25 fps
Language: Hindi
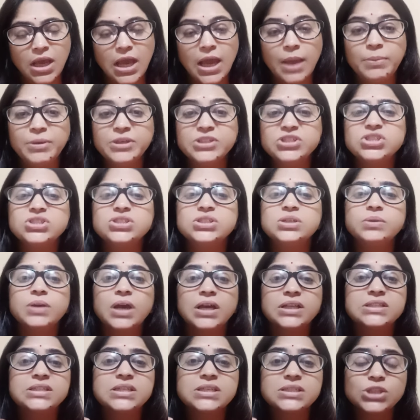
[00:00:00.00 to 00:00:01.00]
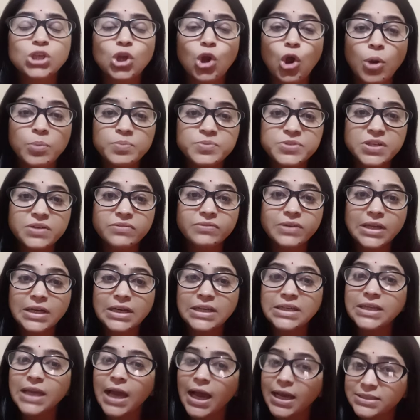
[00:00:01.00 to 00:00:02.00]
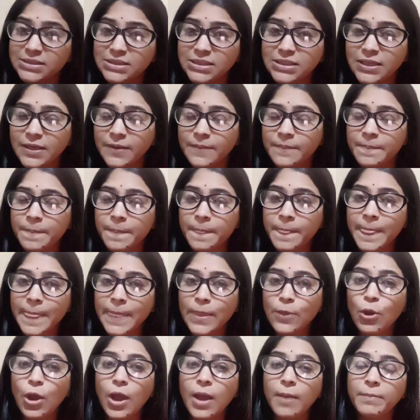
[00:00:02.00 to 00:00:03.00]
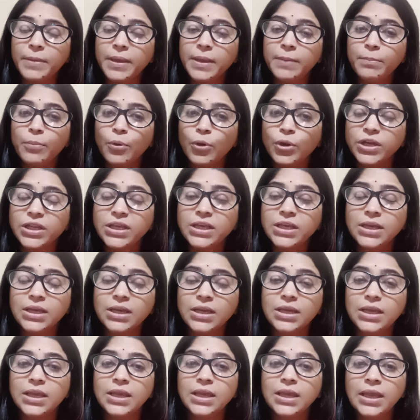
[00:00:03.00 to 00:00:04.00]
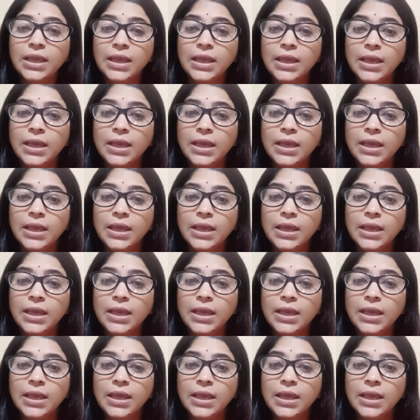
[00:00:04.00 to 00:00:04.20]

हमें चीज़ें अच्छे से ऑब्जर्व करनी आती हैं तो हमें बॉडी के